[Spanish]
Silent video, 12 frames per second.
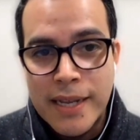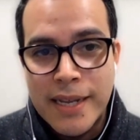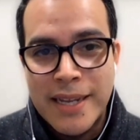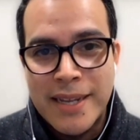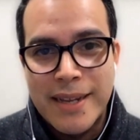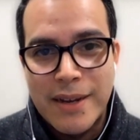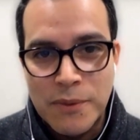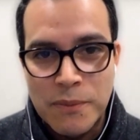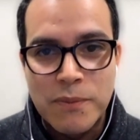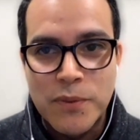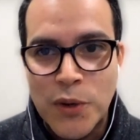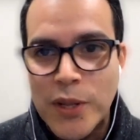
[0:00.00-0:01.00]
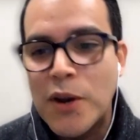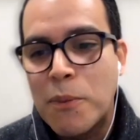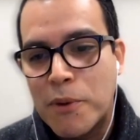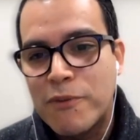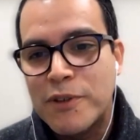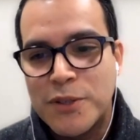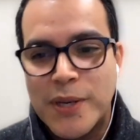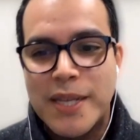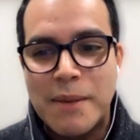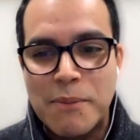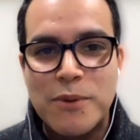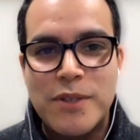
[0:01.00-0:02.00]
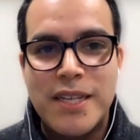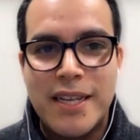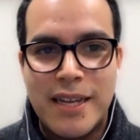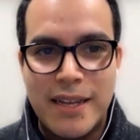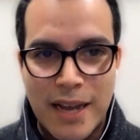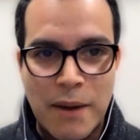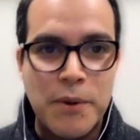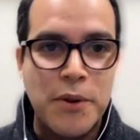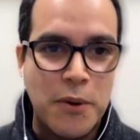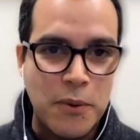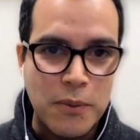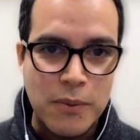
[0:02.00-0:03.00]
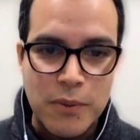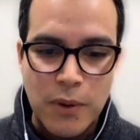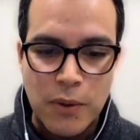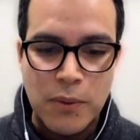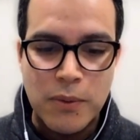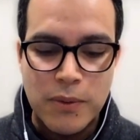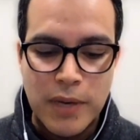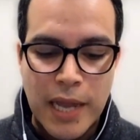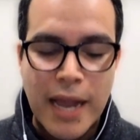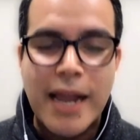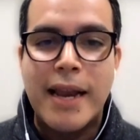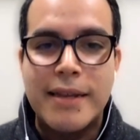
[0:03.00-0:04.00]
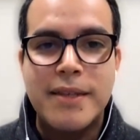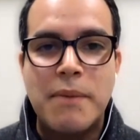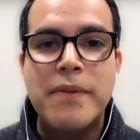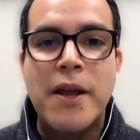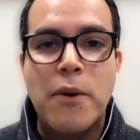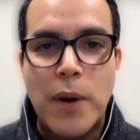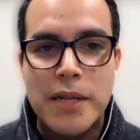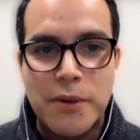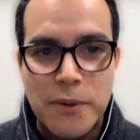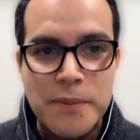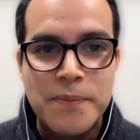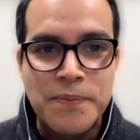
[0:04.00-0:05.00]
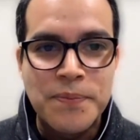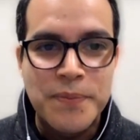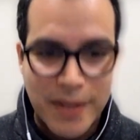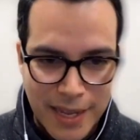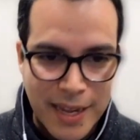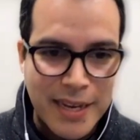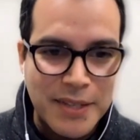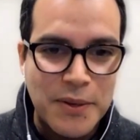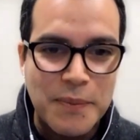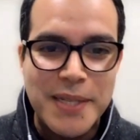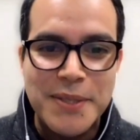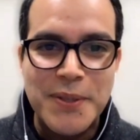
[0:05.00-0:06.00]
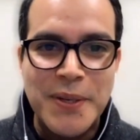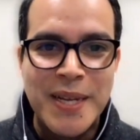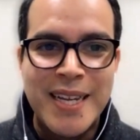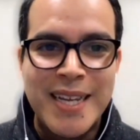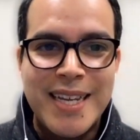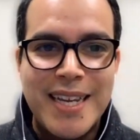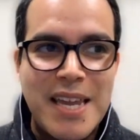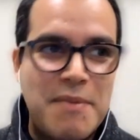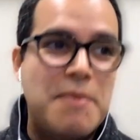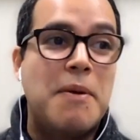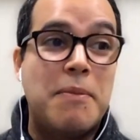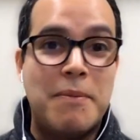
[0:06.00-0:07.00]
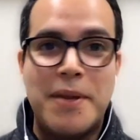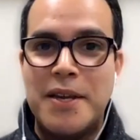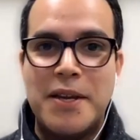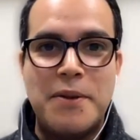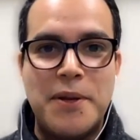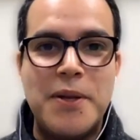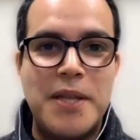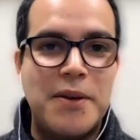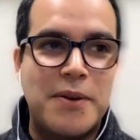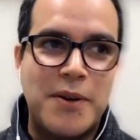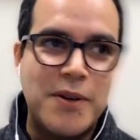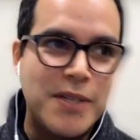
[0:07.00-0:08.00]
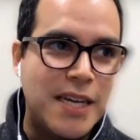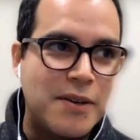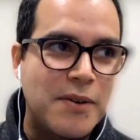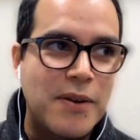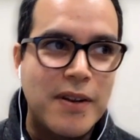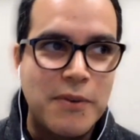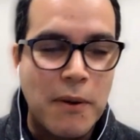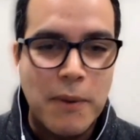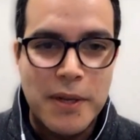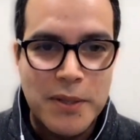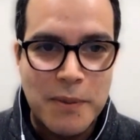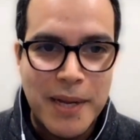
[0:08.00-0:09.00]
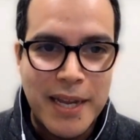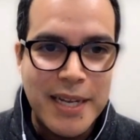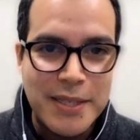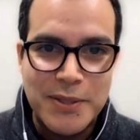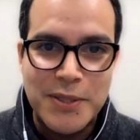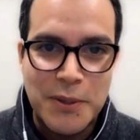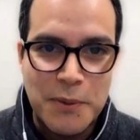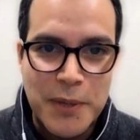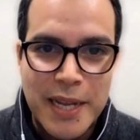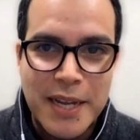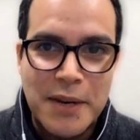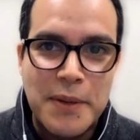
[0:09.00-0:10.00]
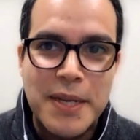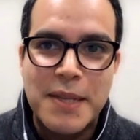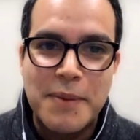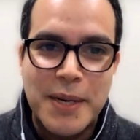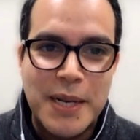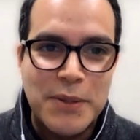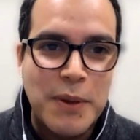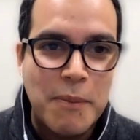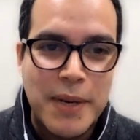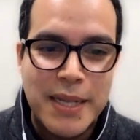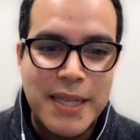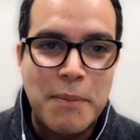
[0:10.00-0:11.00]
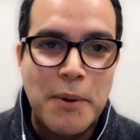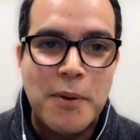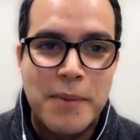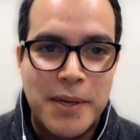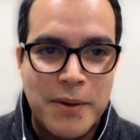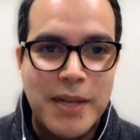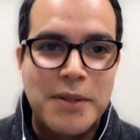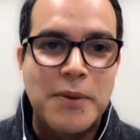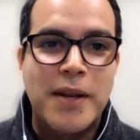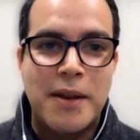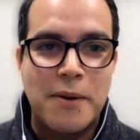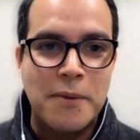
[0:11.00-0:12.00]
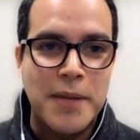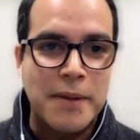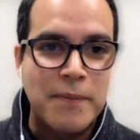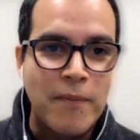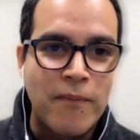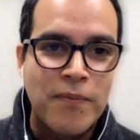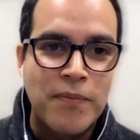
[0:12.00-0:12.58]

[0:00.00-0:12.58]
eh, uno de los profesores de música abrió unas clases de cuatro, que es el instrumento, y mi papá me inscribió, dijo, no, ya no, no aguanto más esto, yo voy a inscribirte para que tú aprendas por lo menos a tocarlo bien.